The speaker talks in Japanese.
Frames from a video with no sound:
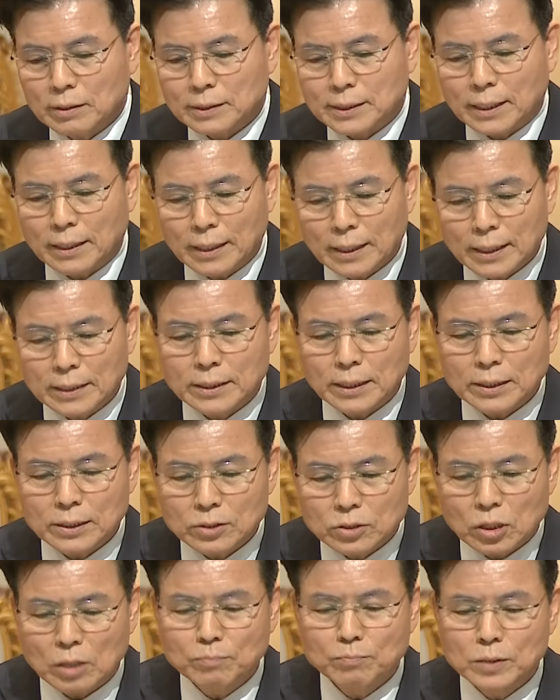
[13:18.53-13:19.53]
を受け
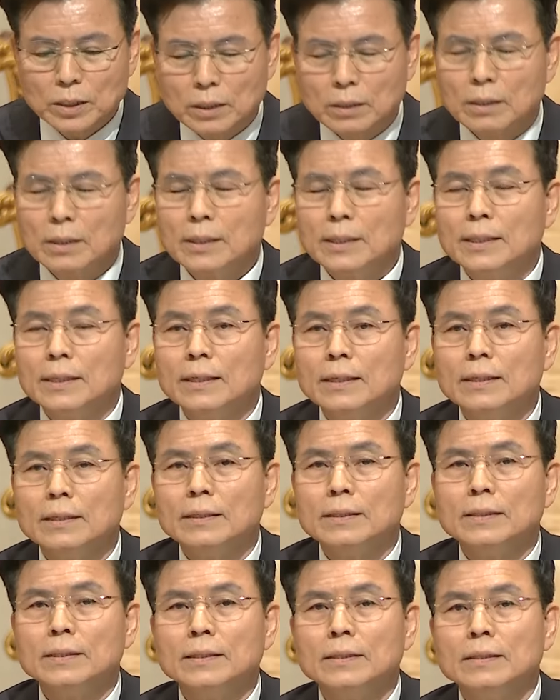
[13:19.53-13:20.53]
た者たち
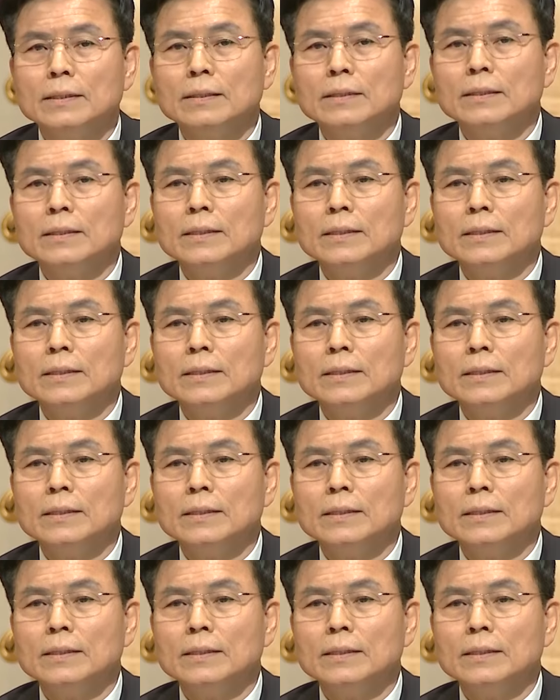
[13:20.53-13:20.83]
です